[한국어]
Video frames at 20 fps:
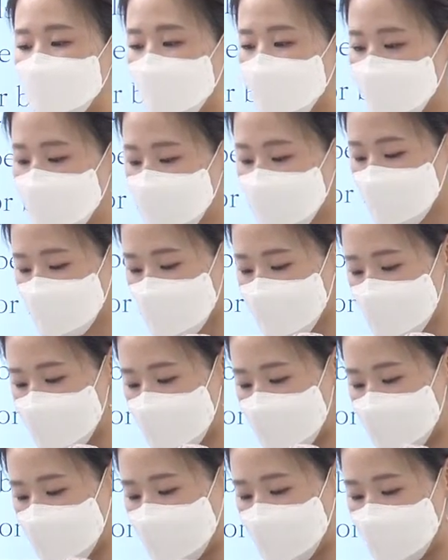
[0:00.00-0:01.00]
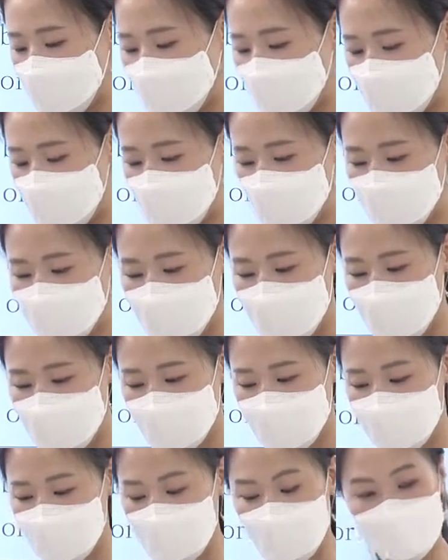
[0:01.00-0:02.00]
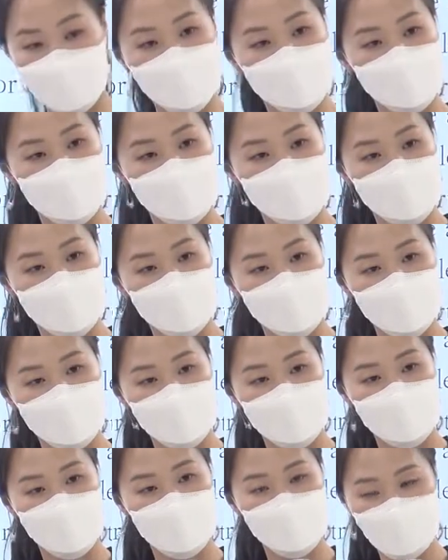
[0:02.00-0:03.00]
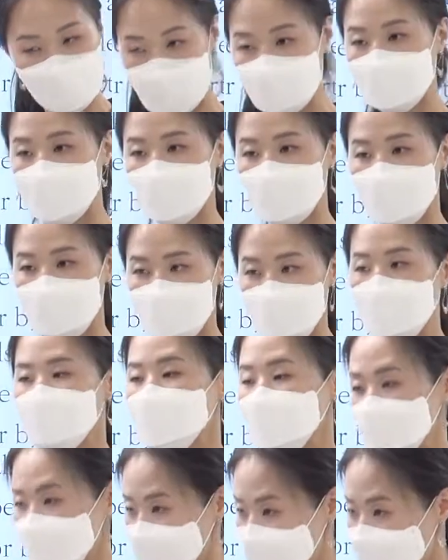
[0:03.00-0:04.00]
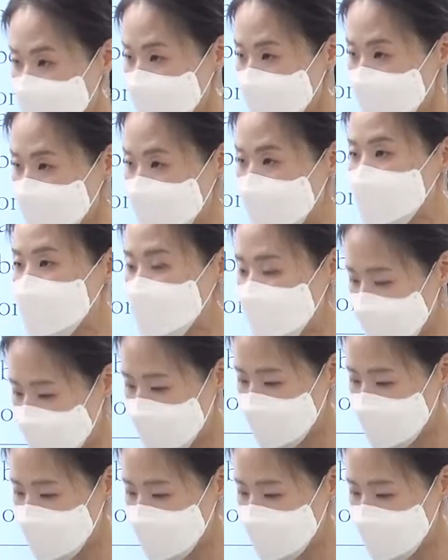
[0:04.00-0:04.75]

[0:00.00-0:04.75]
너머로 던졌으니까 어디가 되는 거예요? 바다에, 배 밖으로, 바다로